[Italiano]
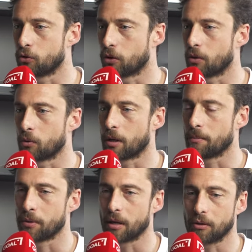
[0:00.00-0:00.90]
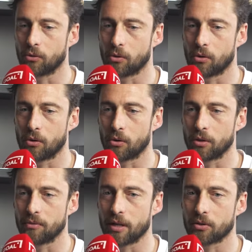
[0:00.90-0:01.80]
Gioca in un campionato
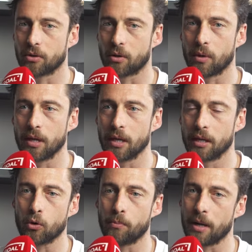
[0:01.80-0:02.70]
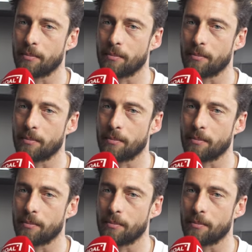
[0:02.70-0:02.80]
diverso da quelli europei,